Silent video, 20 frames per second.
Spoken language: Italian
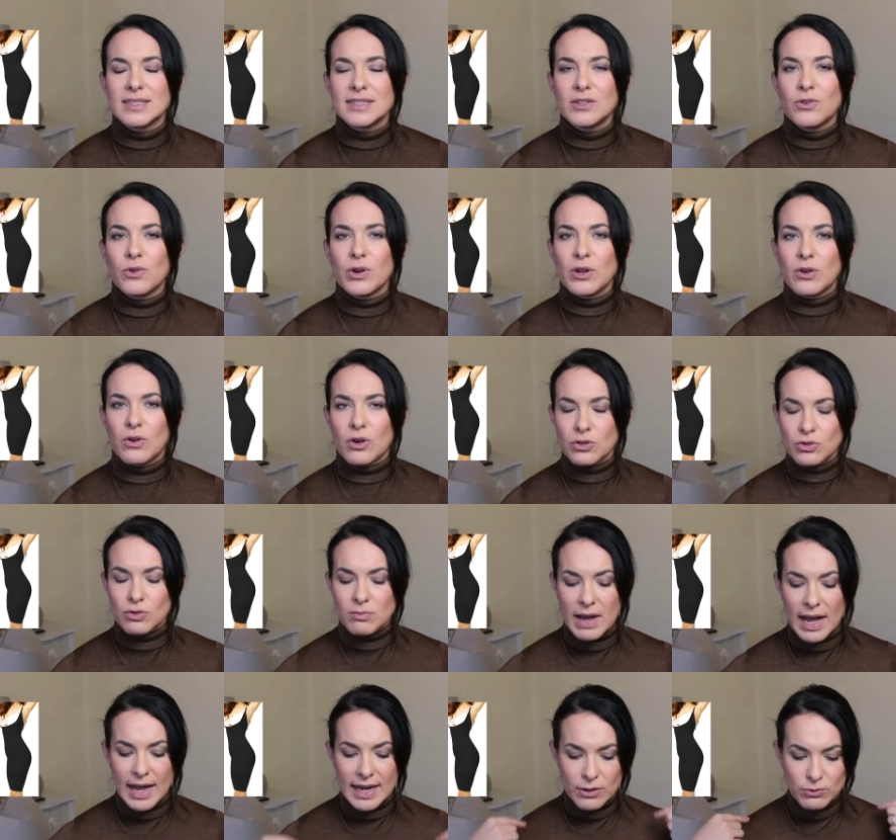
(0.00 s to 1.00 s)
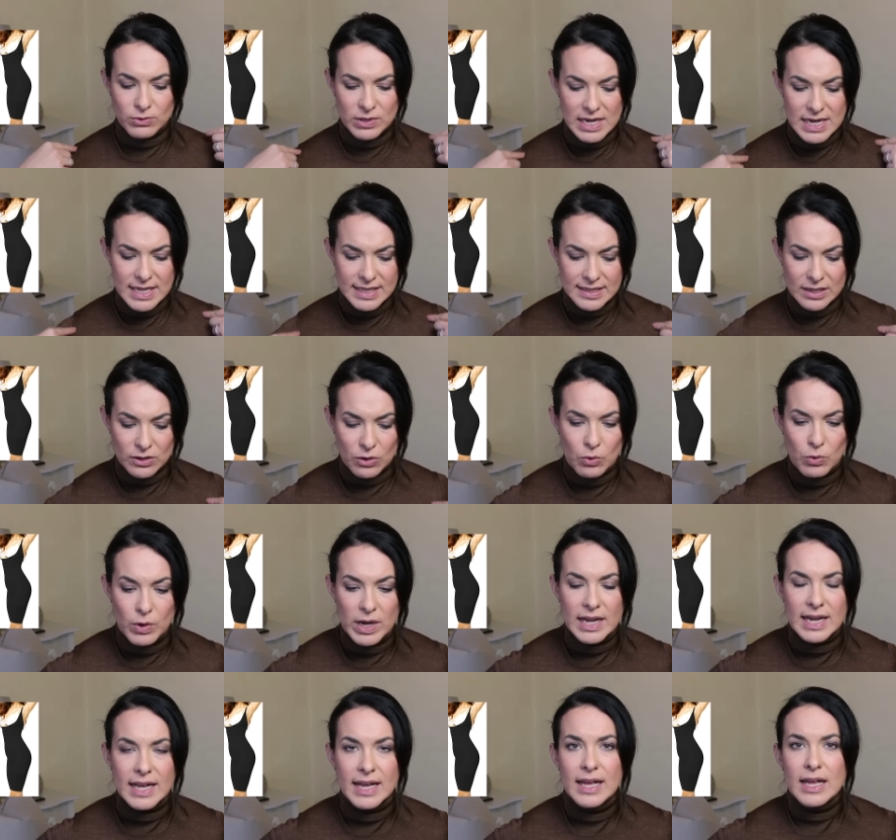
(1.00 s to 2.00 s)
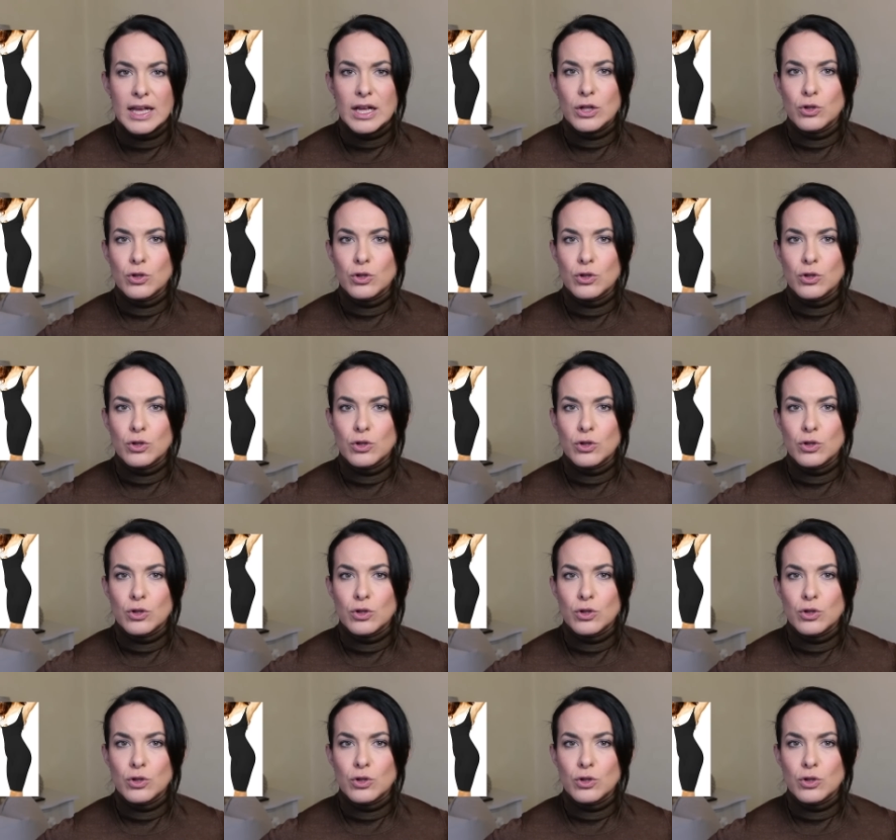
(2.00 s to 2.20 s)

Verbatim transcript: se non ricordo male, utilizzano quelle